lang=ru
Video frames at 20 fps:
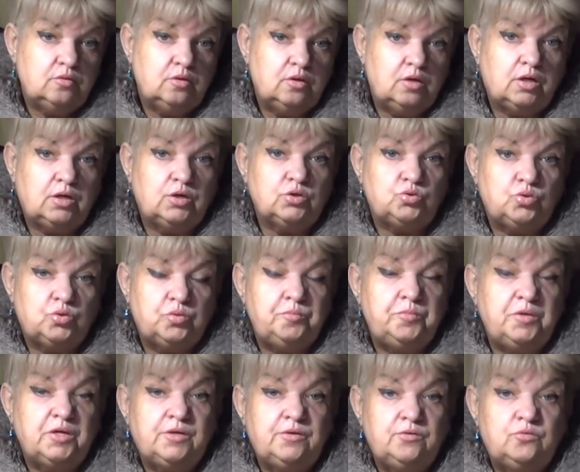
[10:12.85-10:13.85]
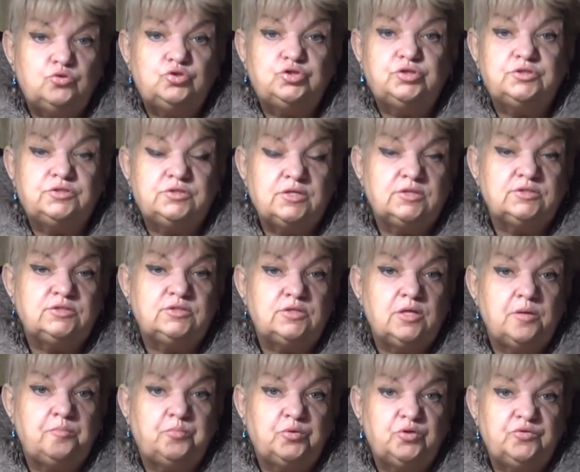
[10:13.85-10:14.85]
о котором я говорю,
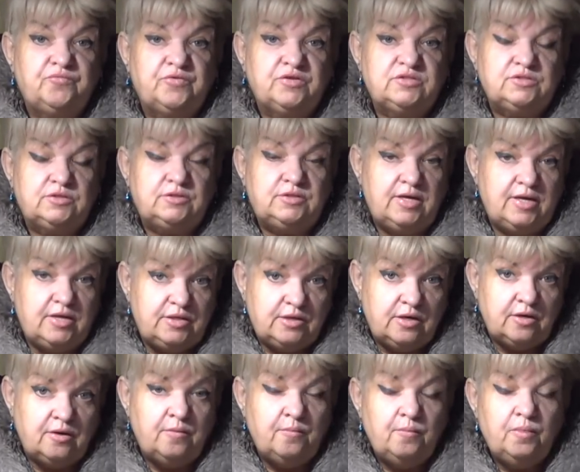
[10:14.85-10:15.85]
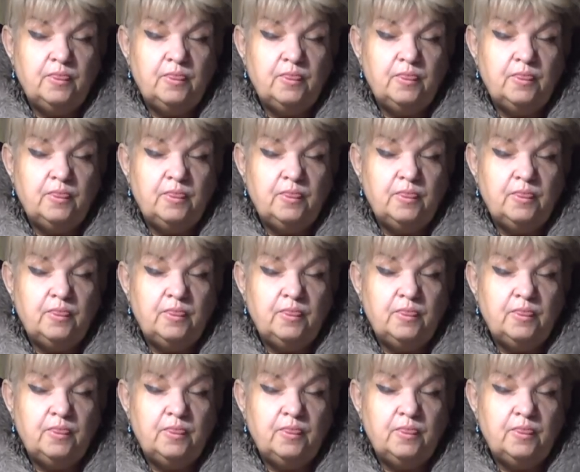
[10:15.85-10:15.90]
16 по 23,